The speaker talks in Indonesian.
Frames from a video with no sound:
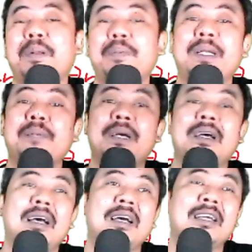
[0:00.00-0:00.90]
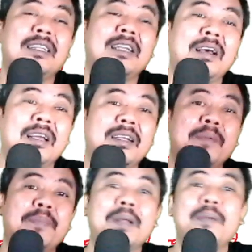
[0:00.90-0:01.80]
per, per, eh, terhadap
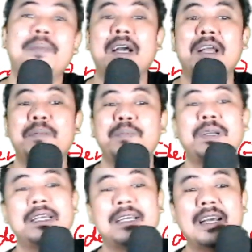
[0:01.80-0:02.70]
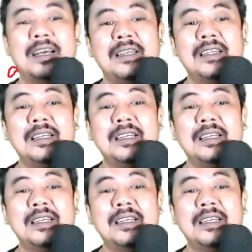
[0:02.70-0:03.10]
perkembangan budaya.